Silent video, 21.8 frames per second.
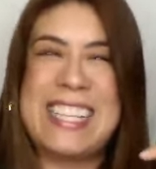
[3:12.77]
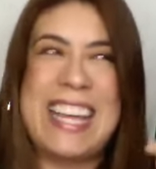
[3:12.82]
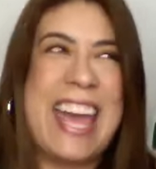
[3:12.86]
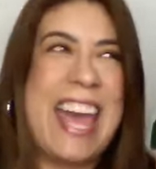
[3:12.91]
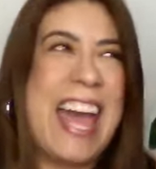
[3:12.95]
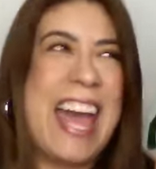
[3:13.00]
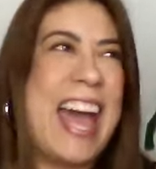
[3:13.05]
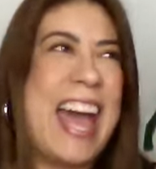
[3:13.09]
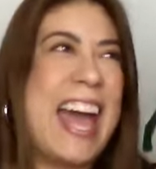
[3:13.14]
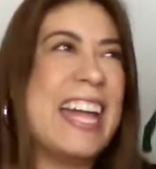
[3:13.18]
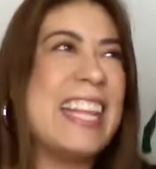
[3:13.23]

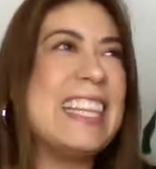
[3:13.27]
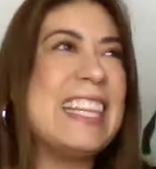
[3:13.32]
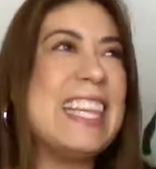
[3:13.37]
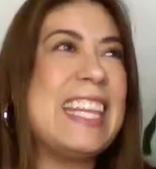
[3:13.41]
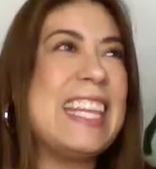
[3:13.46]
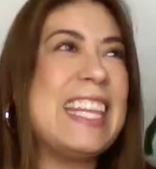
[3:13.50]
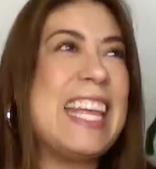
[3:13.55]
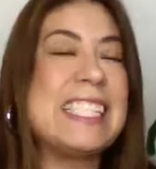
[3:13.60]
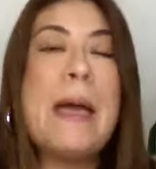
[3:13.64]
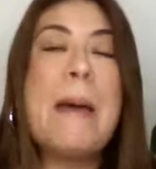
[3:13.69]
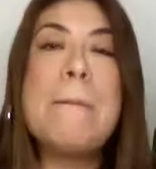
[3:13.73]
vamos a
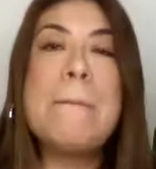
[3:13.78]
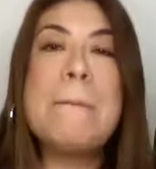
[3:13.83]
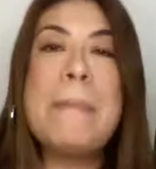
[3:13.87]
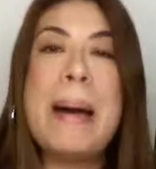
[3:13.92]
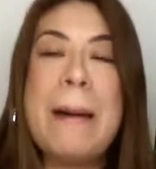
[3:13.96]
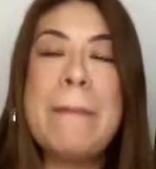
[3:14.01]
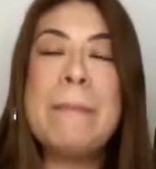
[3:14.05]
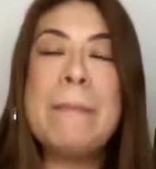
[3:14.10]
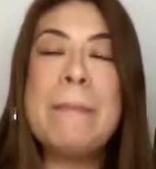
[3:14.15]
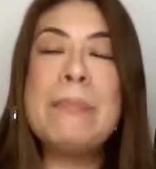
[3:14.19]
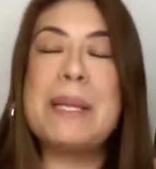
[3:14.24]
mejorar
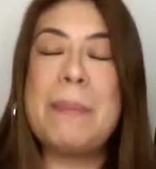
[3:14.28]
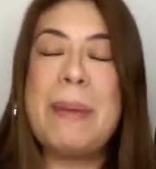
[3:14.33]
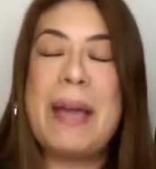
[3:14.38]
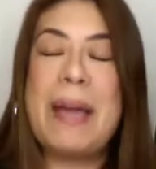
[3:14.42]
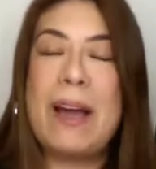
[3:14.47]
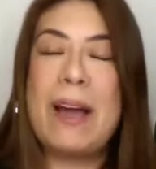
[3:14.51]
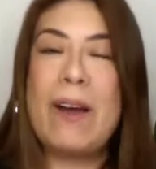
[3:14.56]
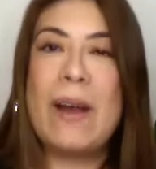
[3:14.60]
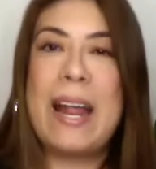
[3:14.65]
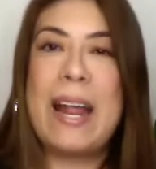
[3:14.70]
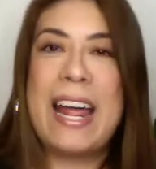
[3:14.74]
la raza,
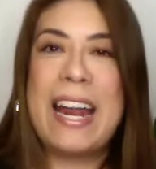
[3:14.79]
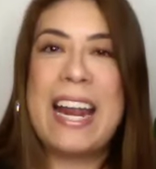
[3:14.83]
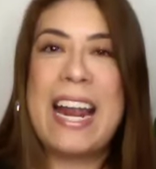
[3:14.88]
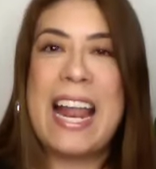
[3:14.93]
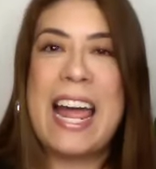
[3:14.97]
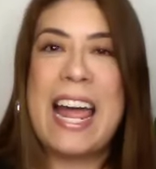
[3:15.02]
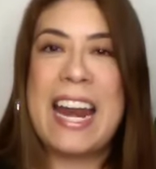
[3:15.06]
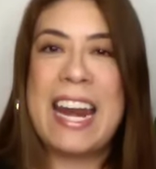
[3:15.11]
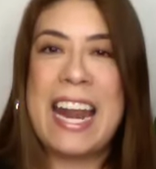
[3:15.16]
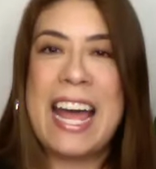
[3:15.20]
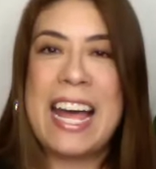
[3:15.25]

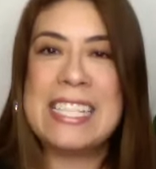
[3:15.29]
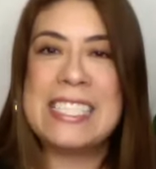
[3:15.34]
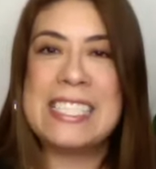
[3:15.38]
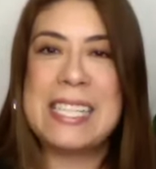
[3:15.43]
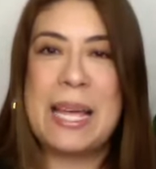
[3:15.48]
amiguita.